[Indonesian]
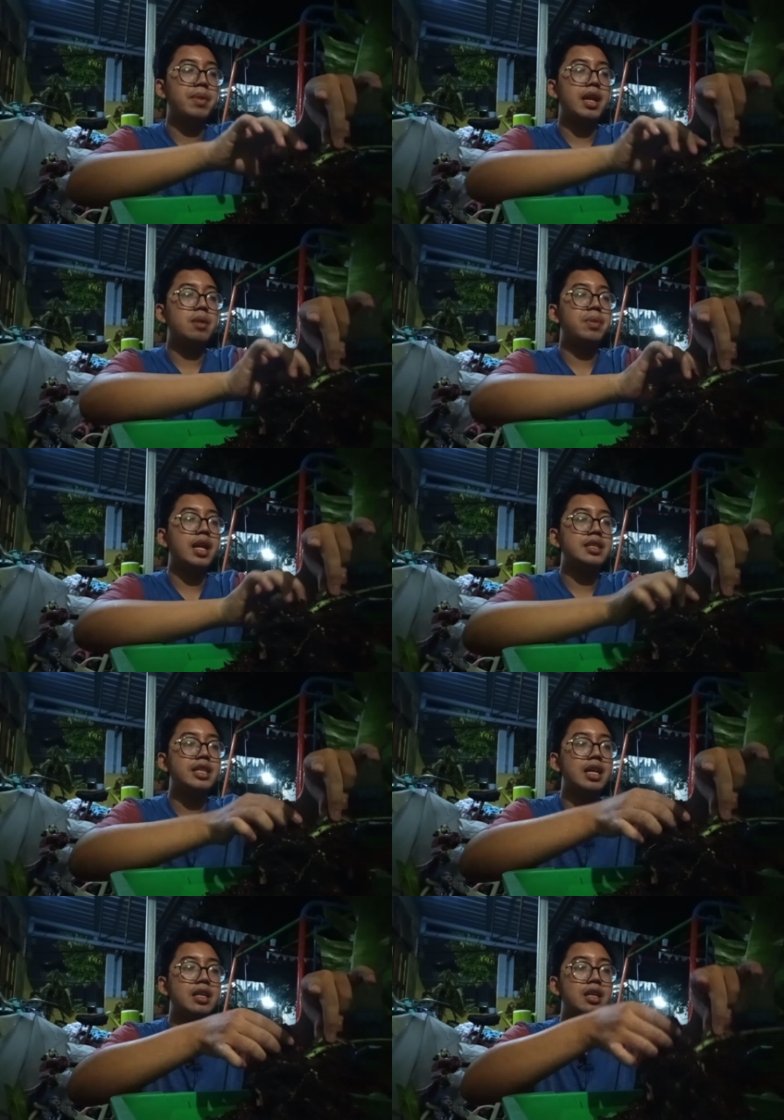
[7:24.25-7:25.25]
pelan-pelan
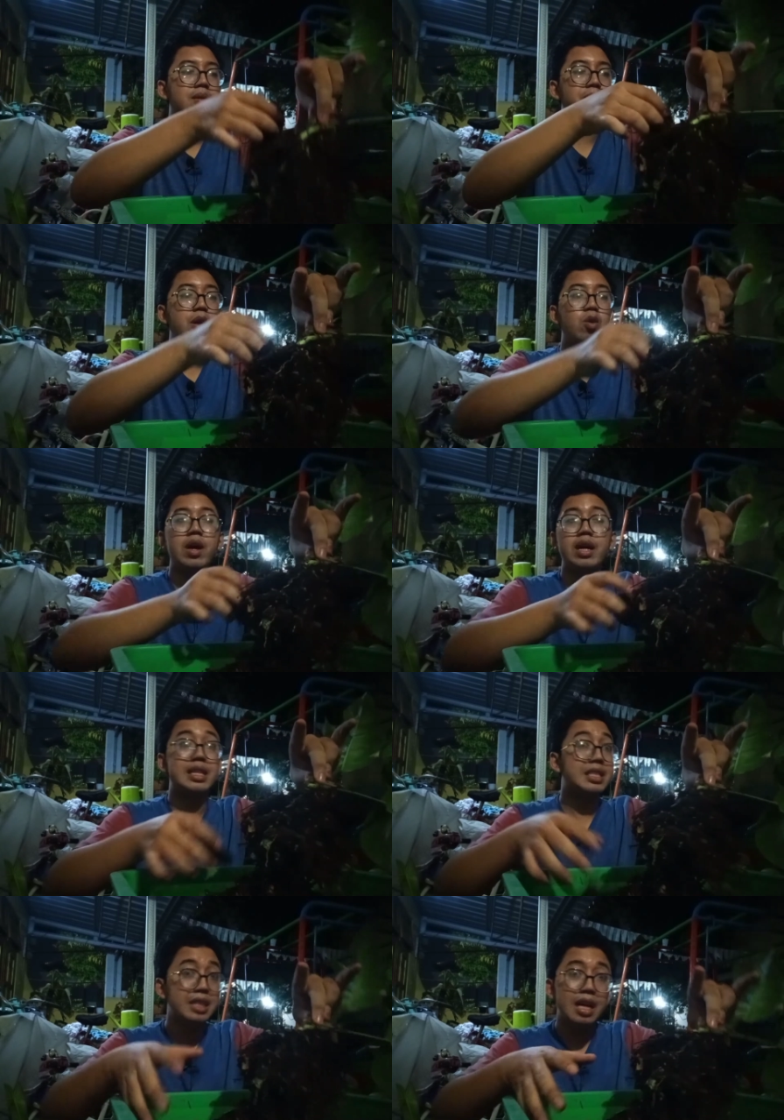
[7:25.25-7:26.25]
cari peluang
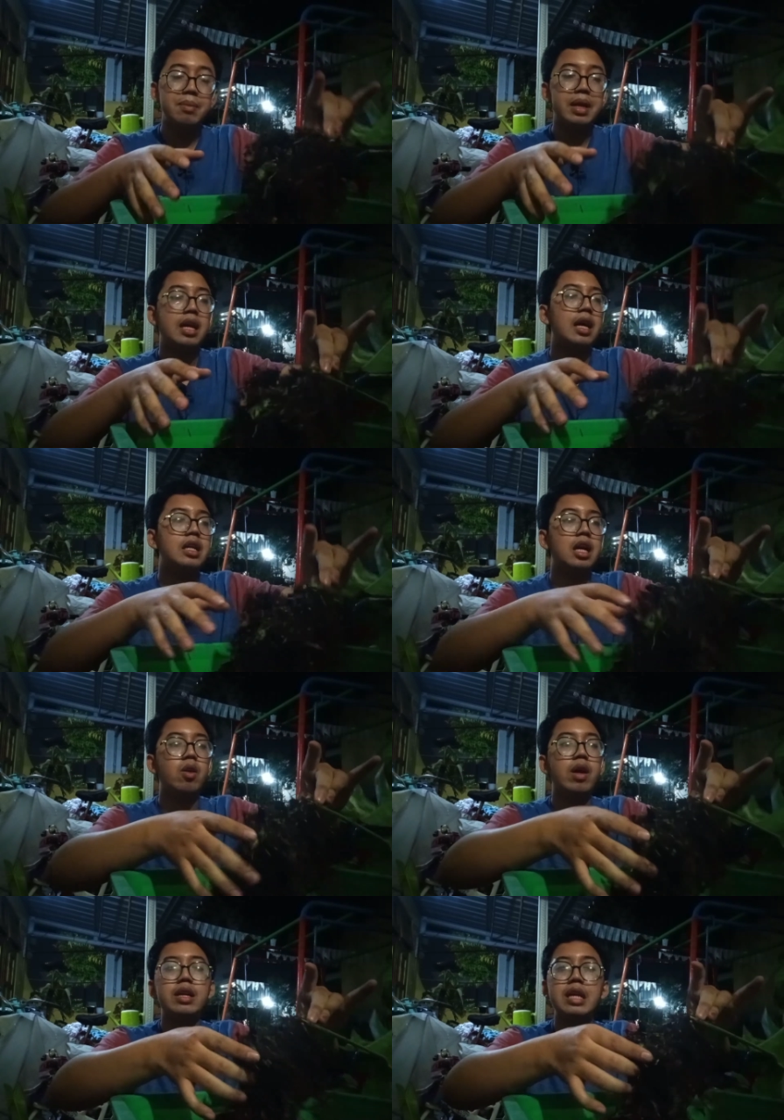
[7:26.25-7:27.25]
kerja barangkali
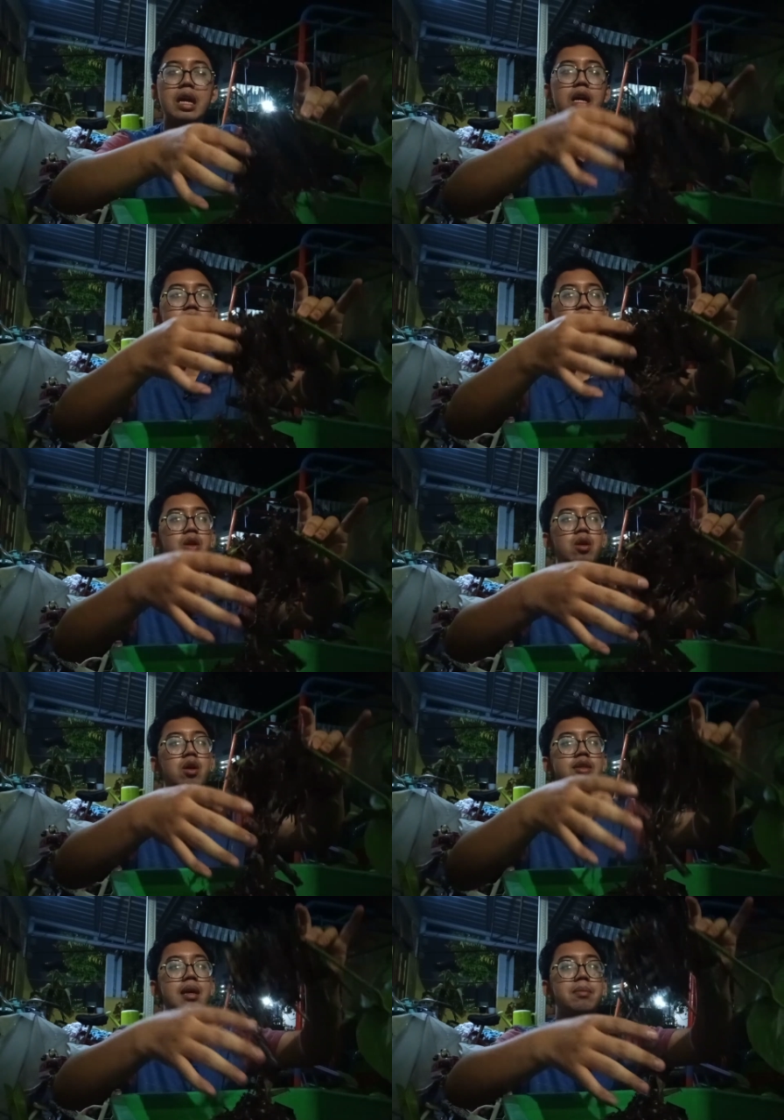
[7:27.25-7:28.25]
kalau ada gitu
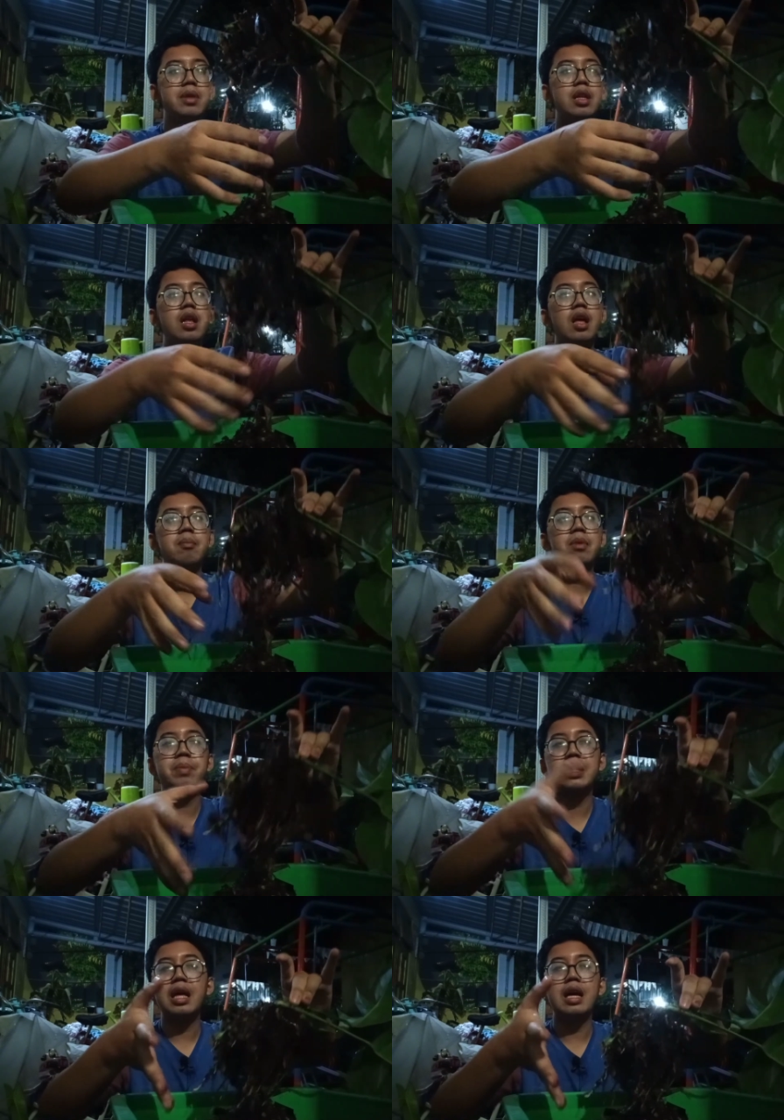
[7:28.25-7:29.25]
loh sambil
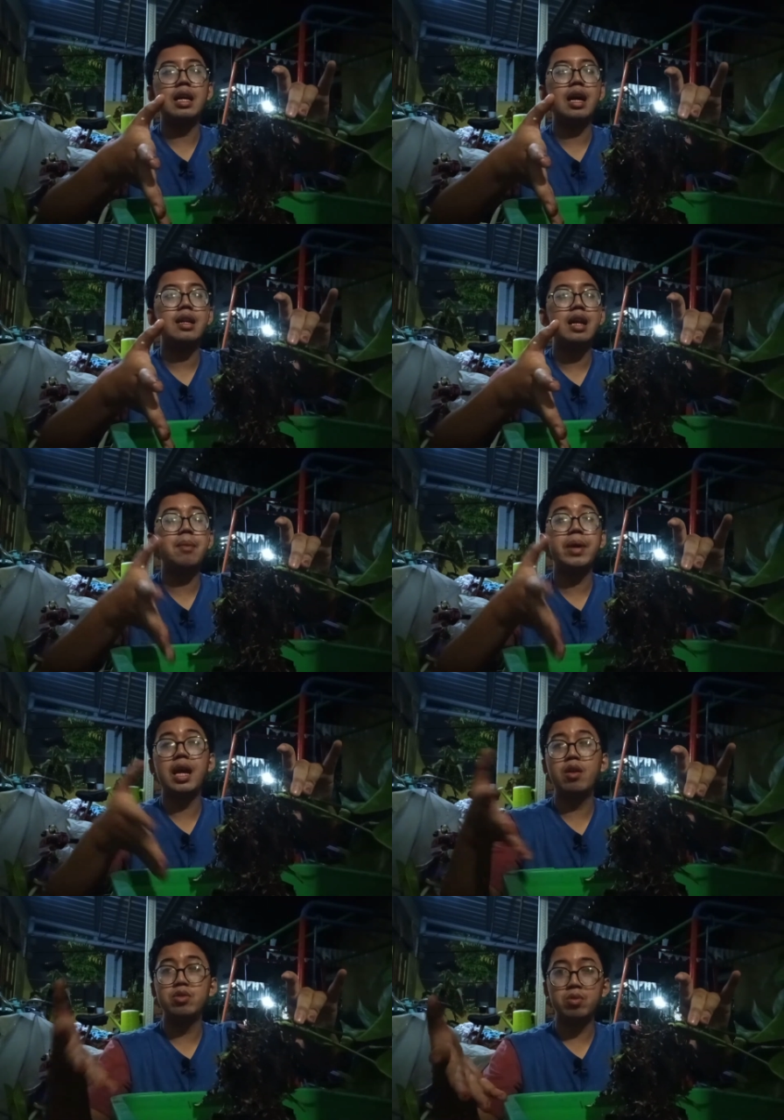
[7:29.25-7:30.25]
mempertahankan apa
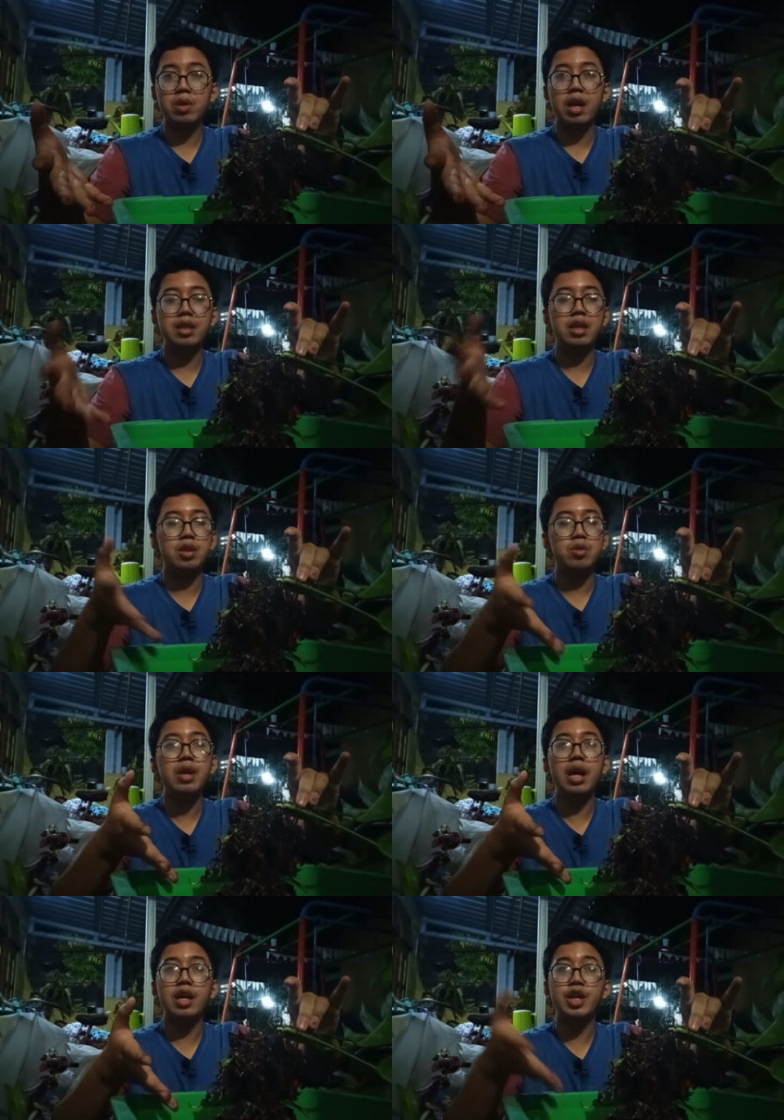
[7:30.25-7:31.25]
yang aku suka yaitu
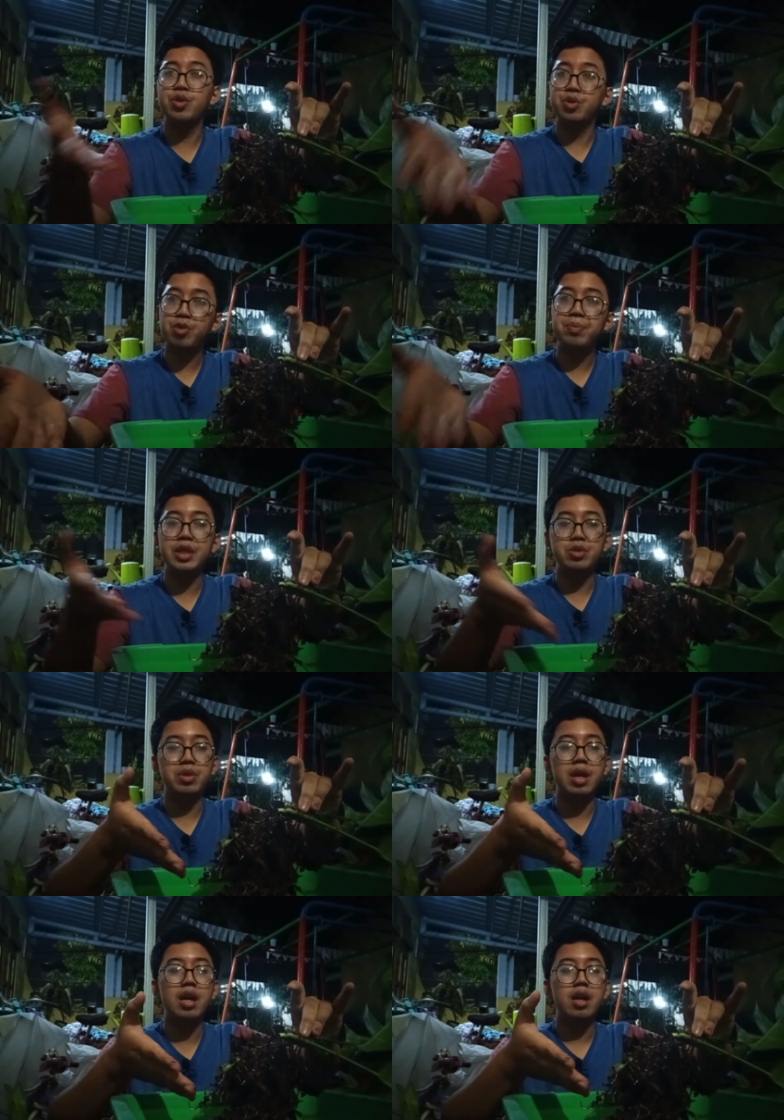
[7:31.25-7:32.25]
ya nge-YouTube dan
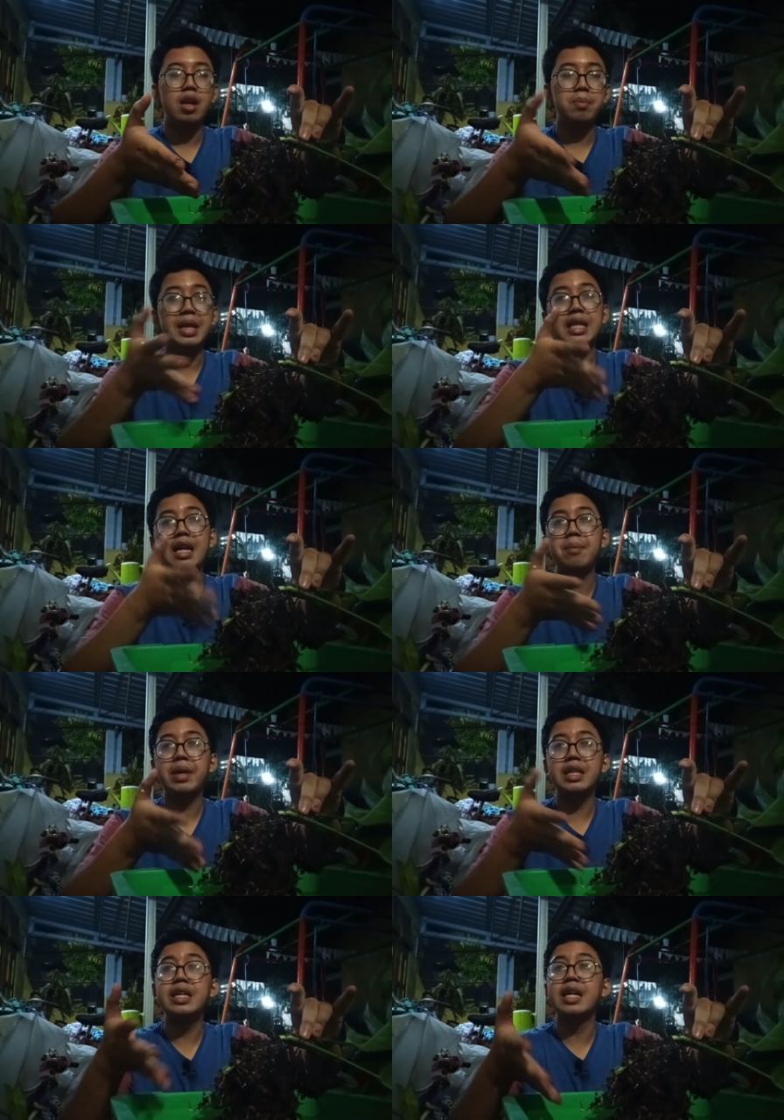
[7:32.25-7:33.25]
juga
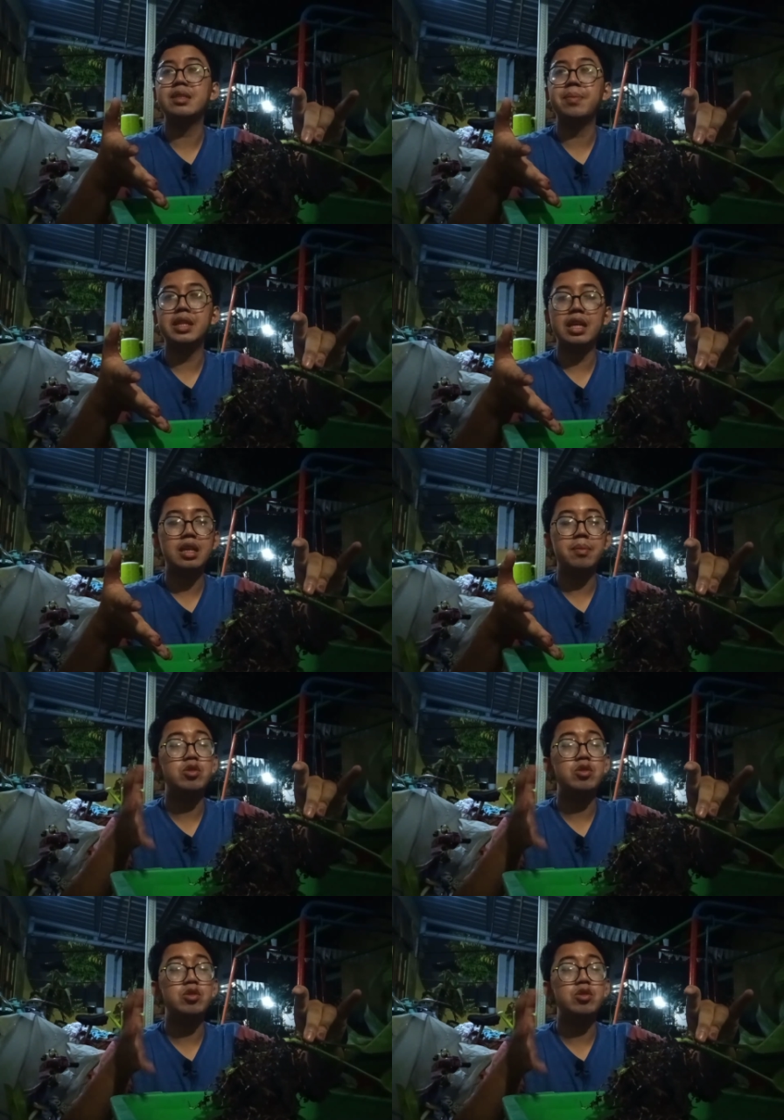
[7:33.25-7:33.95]
bertanaman hias seperti ini.